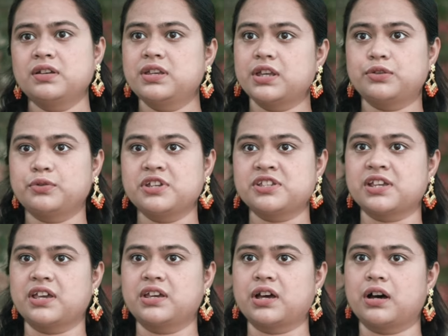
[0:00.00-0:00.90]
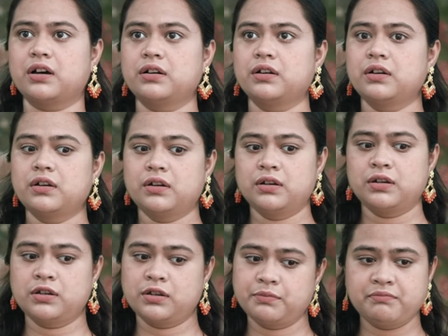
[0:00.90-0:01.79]
ये तूने सही
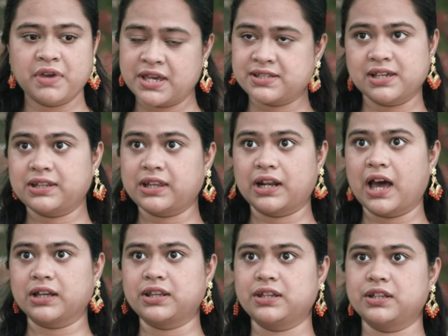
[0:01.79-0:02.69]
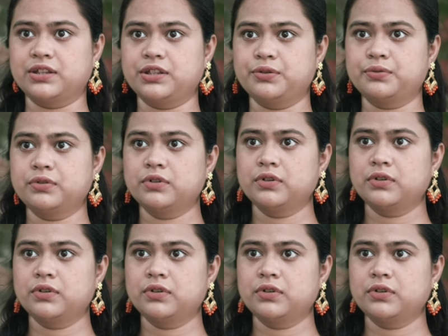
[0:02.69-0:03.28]
कहा मैं इसे तलाक दे देती हूँ